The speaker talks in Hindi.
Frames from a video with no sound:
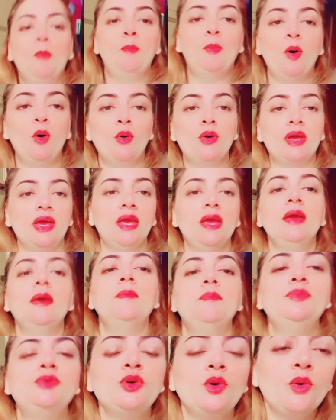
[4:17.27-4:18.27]
होकी
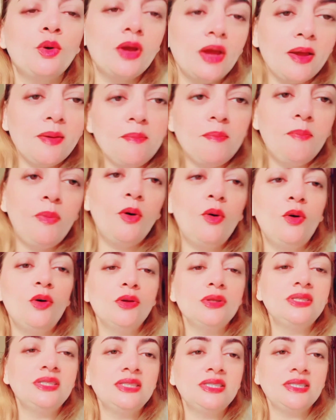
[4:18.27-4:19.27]
जो कि
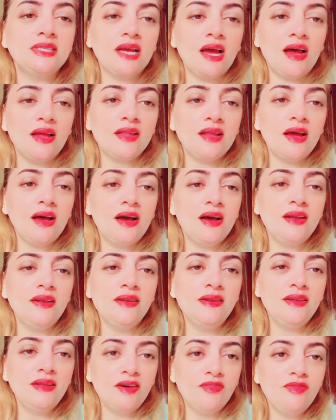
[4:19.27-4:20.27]
बहुत ज़्यादा
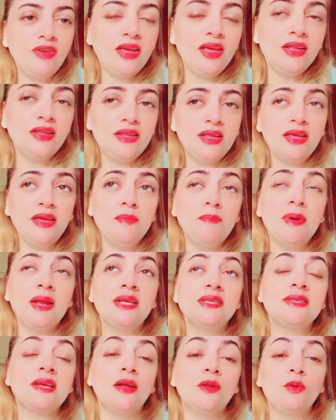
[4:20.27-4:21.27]
लविंग थी
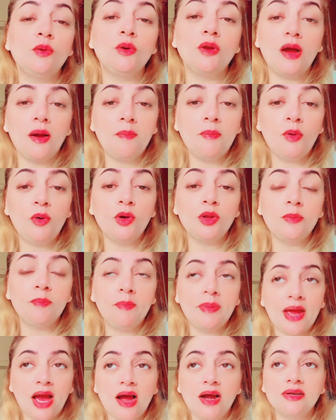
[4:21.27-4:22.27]
मेरे साथ उनका बहुत
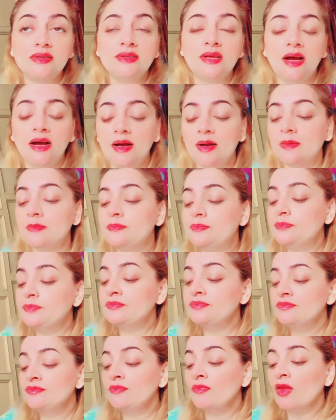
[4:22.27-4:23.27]
प्यार था
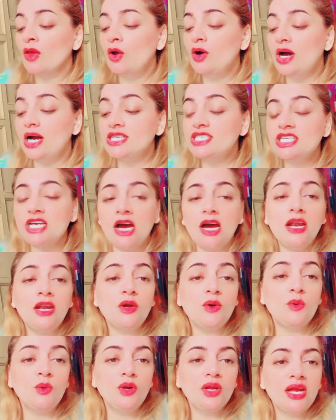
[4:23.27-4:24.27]

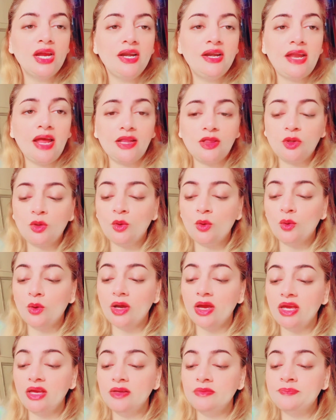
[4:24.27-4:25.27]
अचानक उनकी डेथ हो
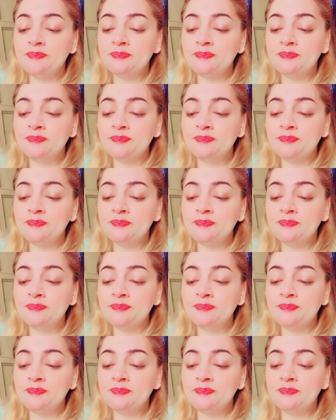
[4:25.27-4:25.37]
गई